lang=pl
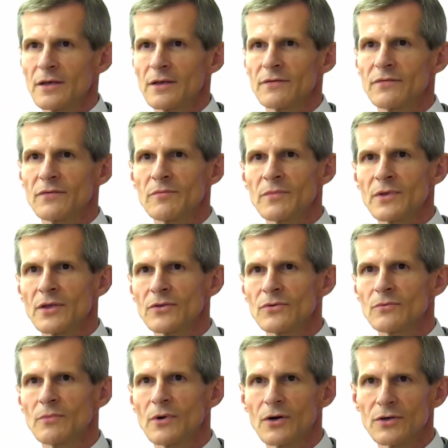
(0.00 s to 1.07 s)
w
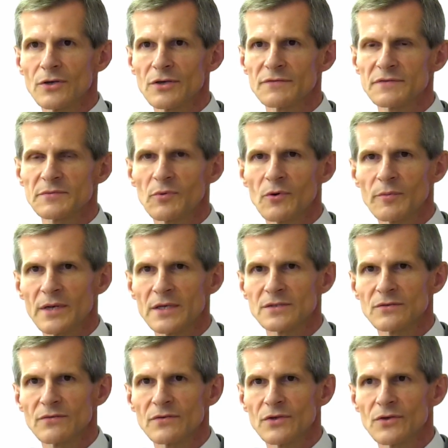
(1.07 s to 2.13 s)
imieniu moich
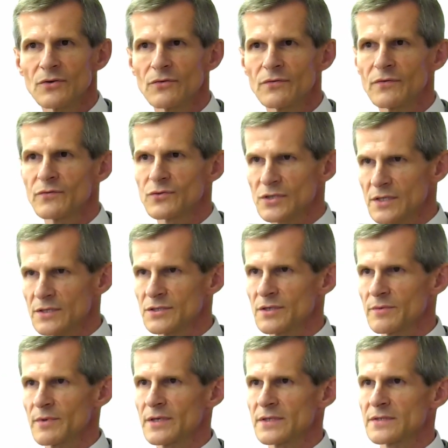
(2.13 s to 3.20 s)
współpracowników w
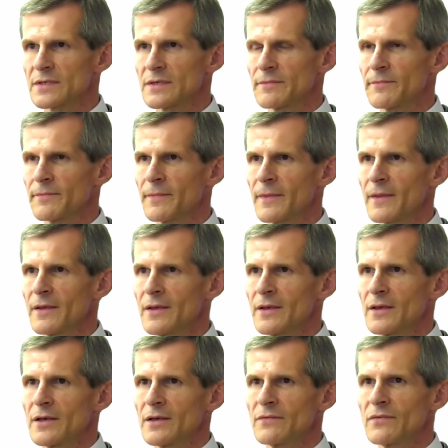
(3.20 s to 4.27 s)
Urzędzie Miejskim,
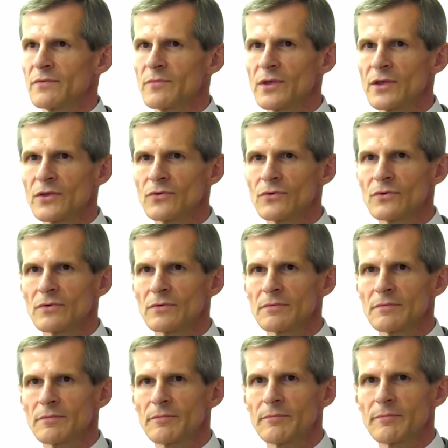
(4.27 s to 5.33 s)
w
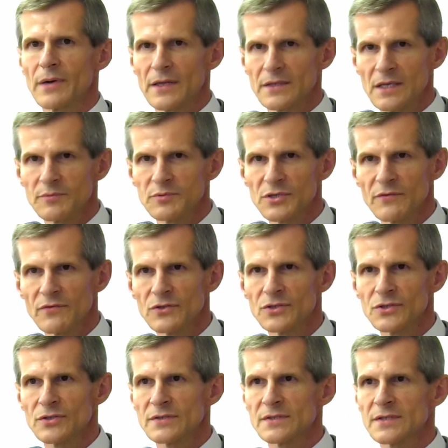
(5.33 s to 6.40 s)
imieniu pana
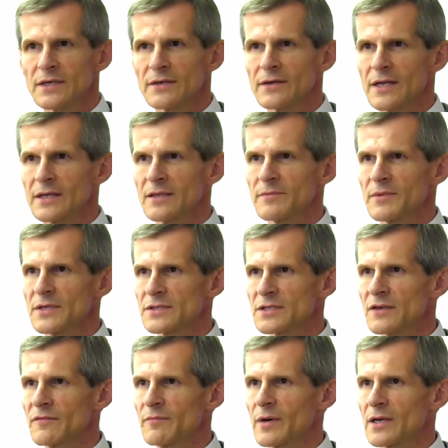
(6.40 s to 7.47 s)
przewodniczącego Rady
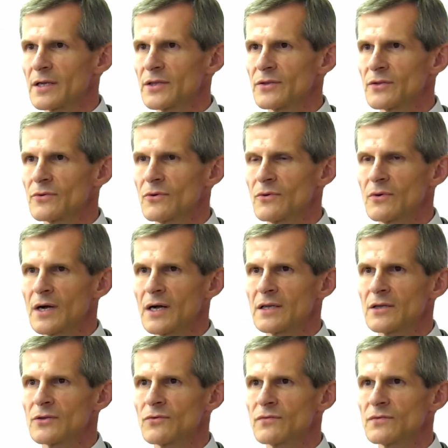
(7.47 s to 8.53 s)
Miejskiej w Barlinku,
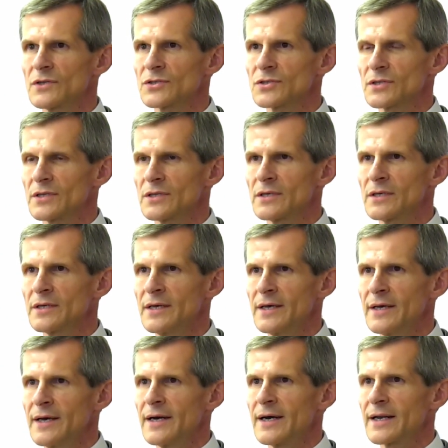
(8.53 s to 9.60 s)
ale również i
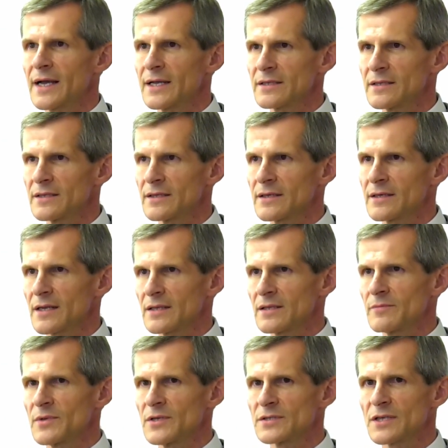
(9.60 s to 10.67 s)
radnych
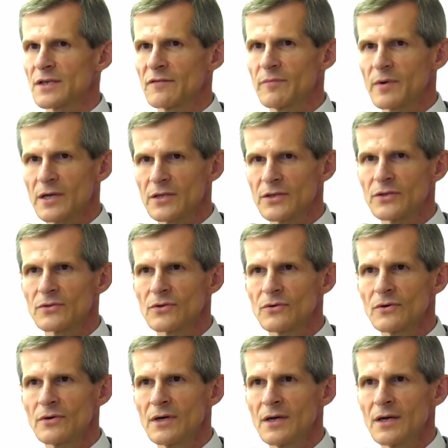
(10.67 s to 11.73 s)
Rady Miejskiej w
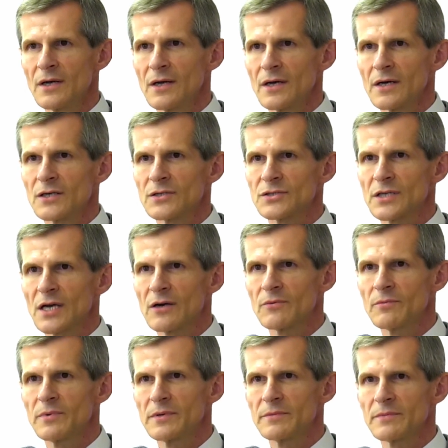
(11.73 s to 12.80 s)
Barlinku,
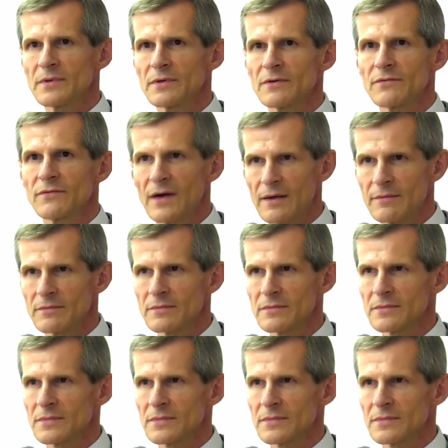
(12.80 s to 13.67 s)
chciałbym Wam,